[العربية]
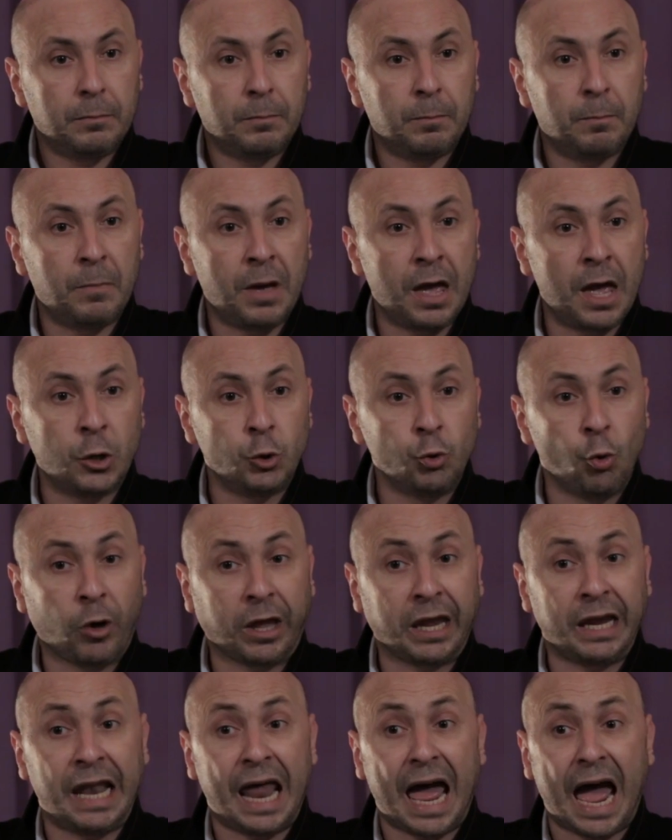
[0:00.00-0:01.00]
ما
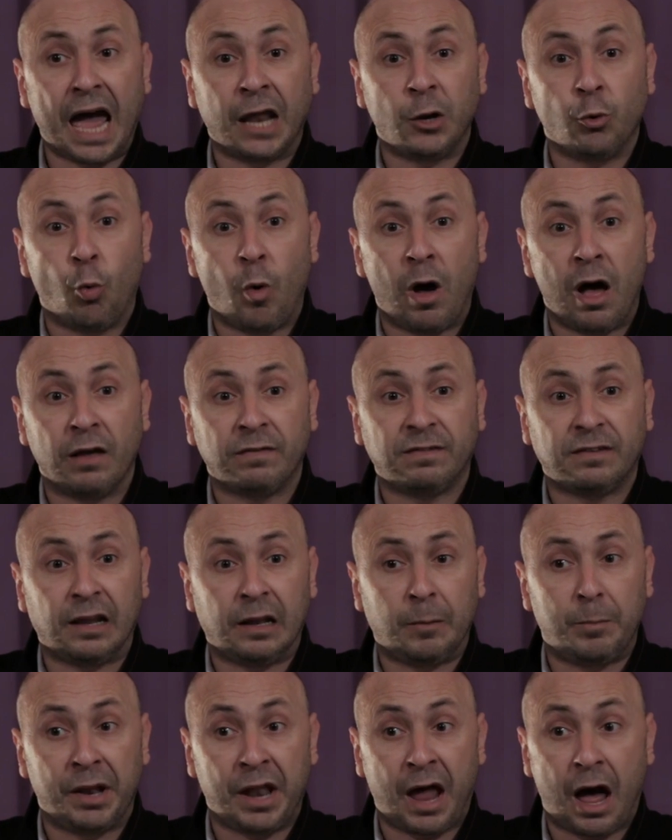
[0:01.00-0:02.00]
نقل عن
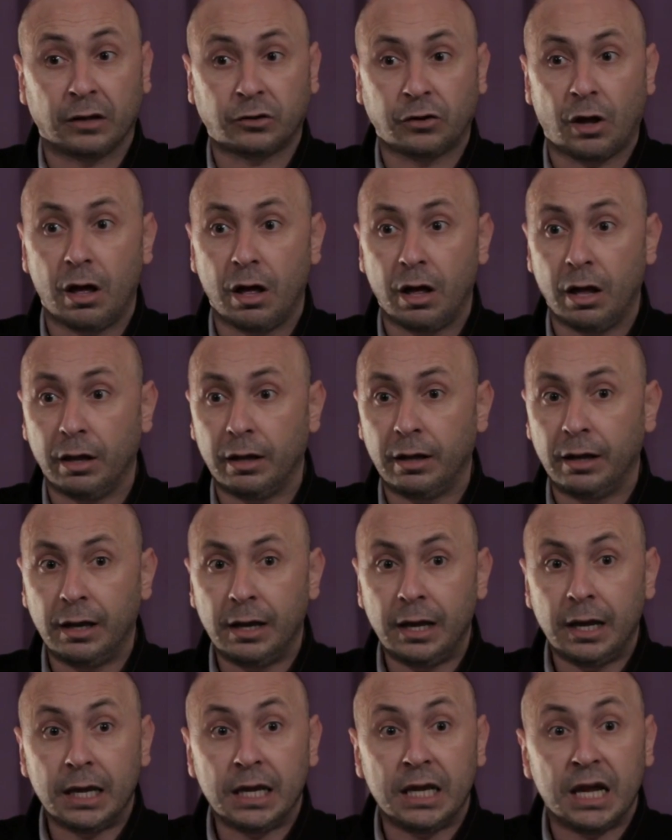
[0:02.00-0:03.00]
واصل بن عطاء
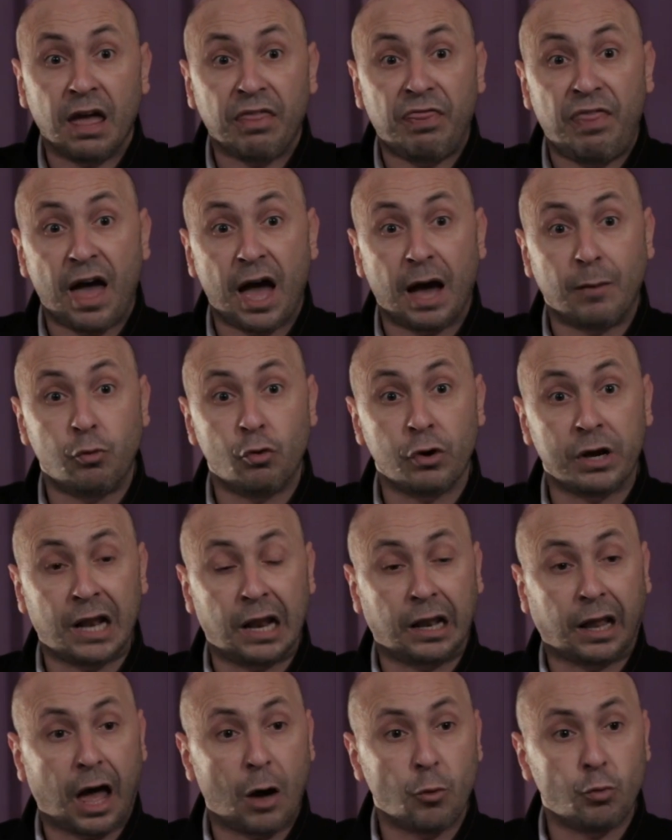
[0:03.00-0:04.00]
يذهب الى
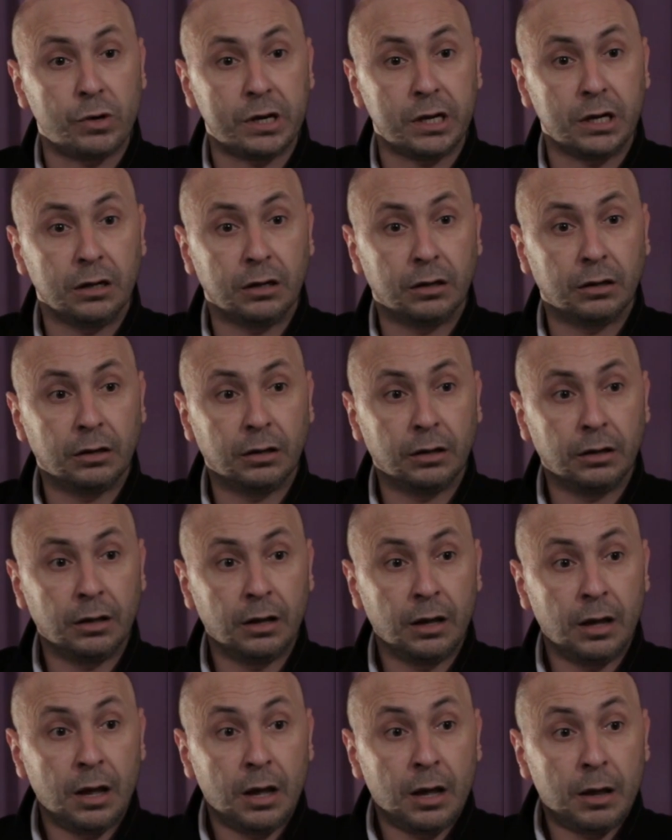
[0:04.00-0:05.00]
القول
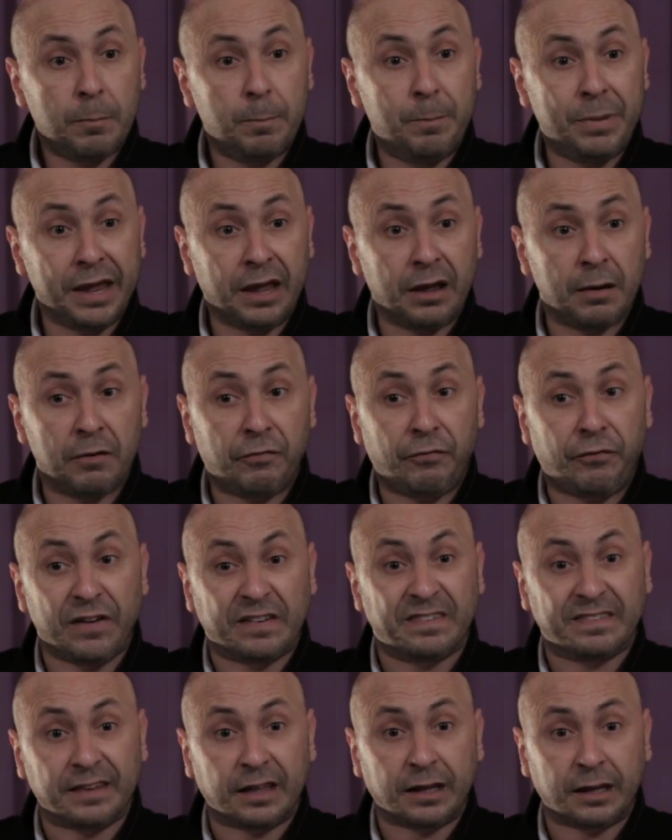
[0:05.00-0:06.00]

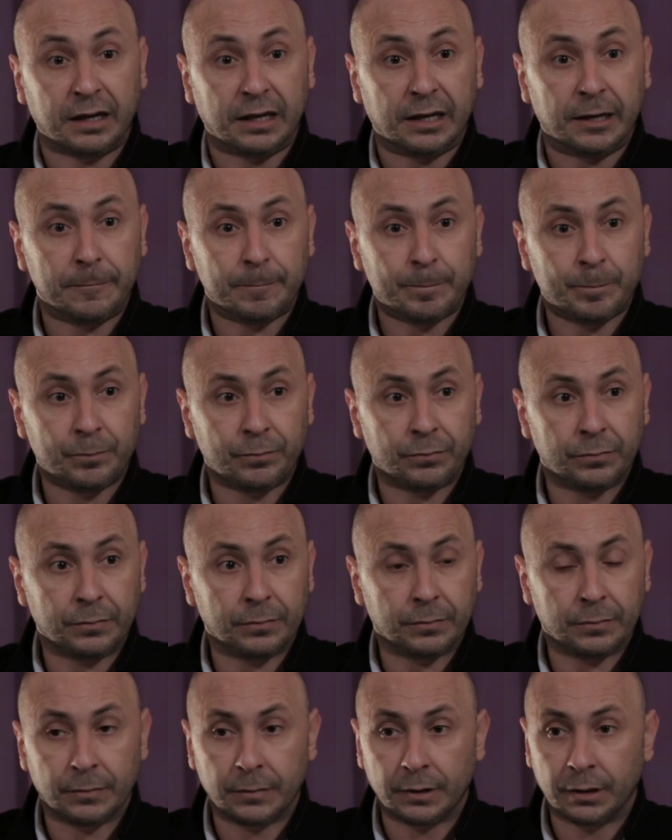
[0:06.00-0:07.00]
بفسق
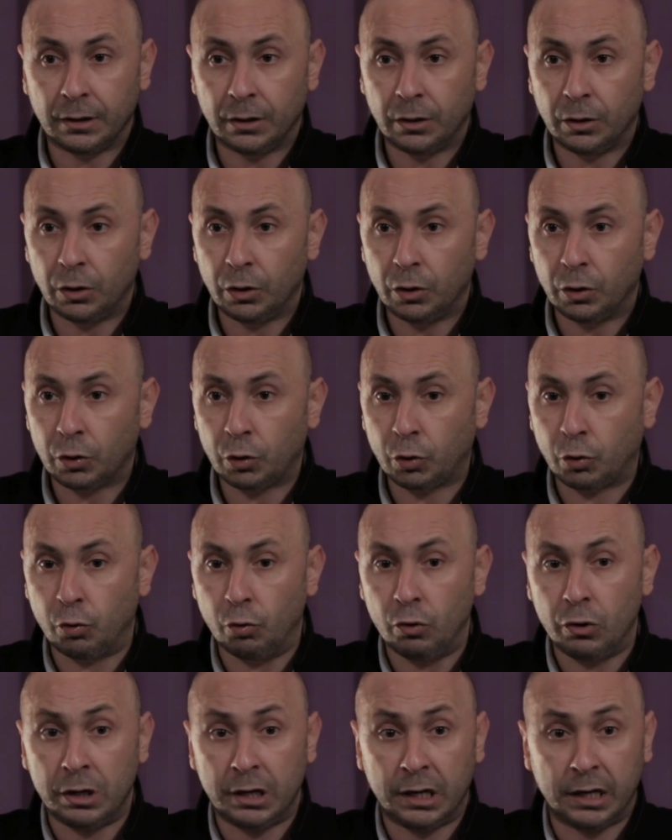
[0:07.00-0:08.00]

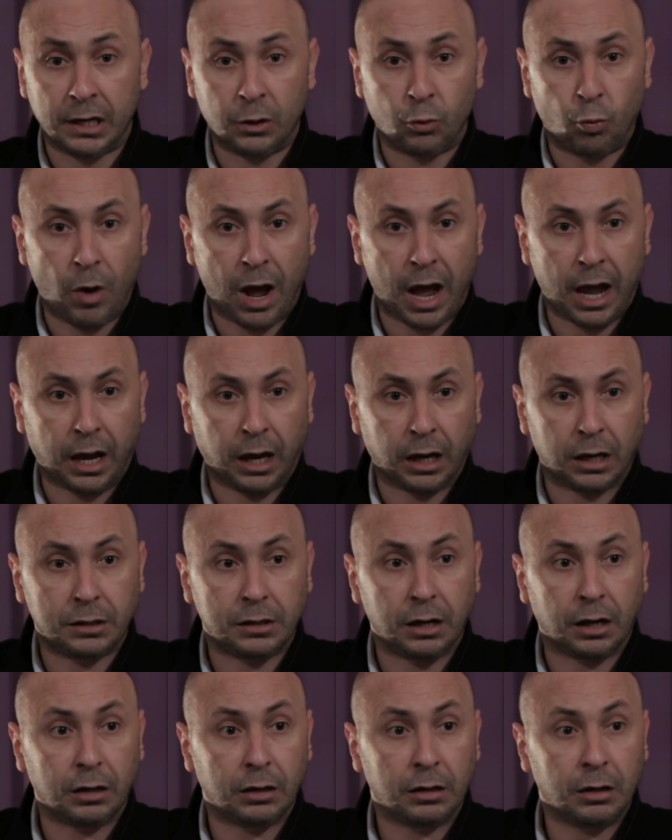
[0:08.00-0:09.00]
كل
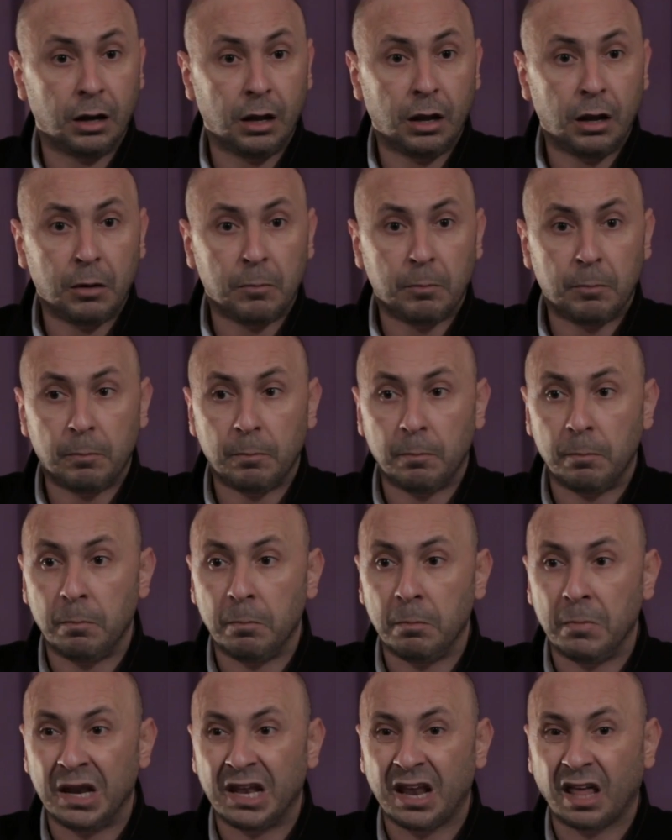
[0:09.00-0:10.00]
واحد
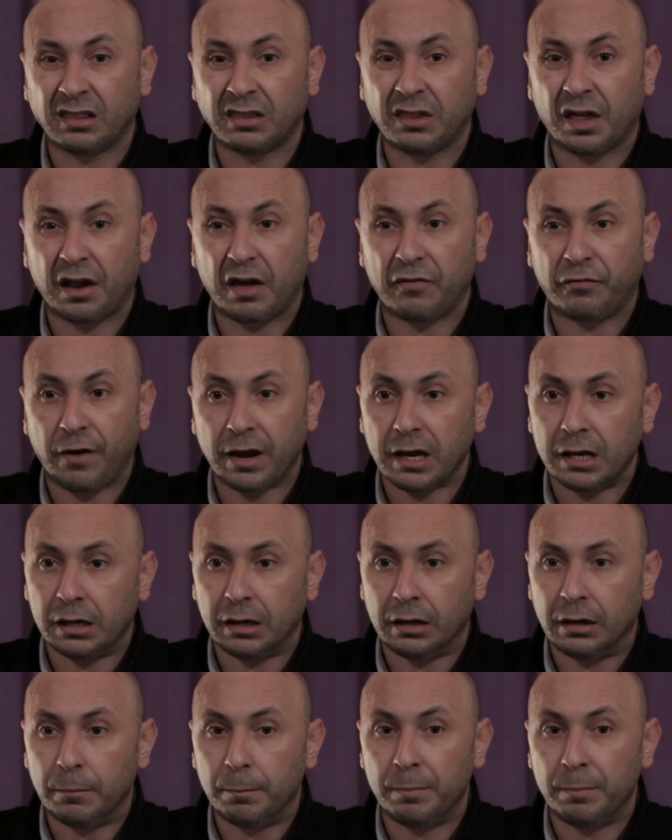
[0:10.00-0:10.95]
من الطرفين